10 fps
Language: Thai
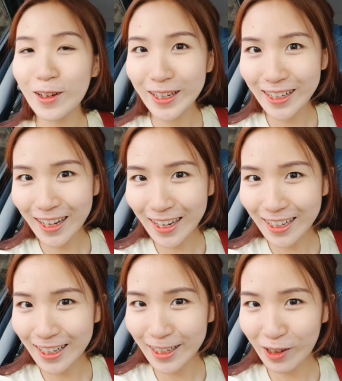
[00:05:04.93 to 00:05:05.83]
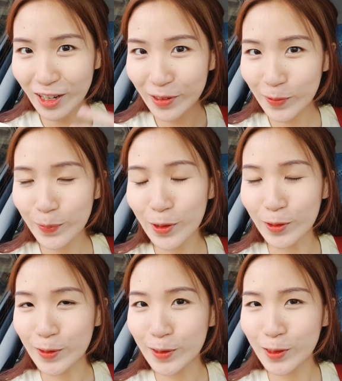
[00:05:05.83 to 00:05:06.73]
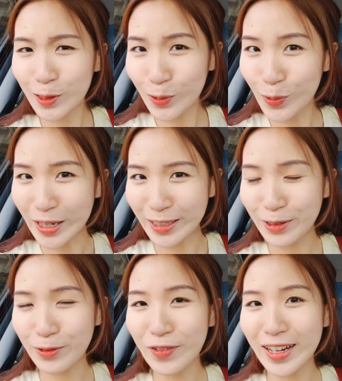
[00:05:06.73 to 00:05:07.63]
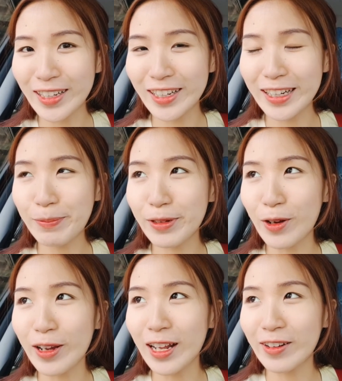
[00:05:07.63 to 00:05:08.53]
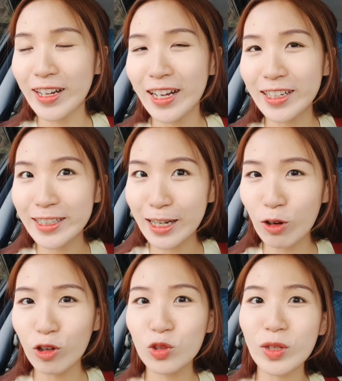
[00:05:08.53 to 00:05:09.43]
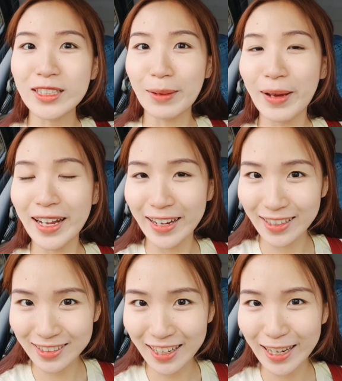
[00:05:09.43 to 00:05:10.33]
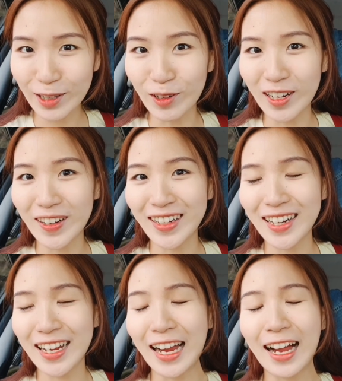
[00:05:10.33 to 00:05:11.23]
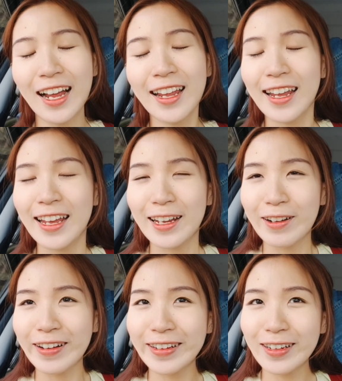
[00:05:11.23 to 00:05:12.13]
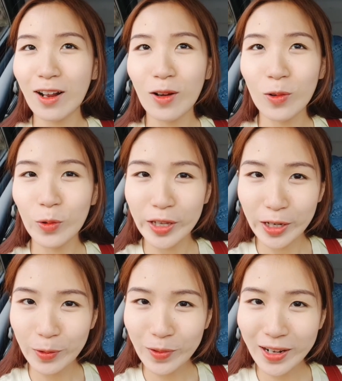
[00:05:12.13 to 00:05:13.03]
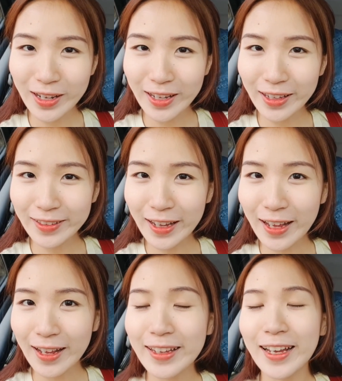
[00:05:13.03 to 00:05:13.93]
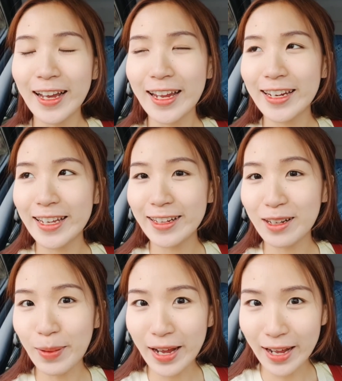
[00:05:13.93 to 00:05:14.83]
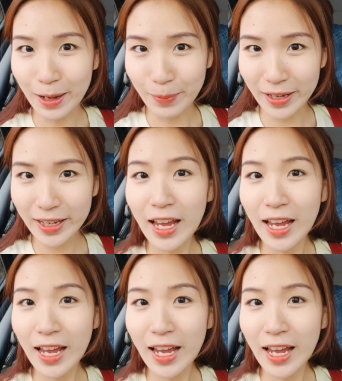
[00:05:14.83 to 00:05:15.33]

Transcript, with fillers: อนนี้นะคะไนก็ให้คุณหมอตรวจฟันเรียบร้อยแล้วนะคะคือเขาก็ตรวจจากแผ่นเอ็กซเรย์ของเรานั่นแหละค่ะก็คือลองคุยกันว่าจะยังไงดีจะผ่าไหม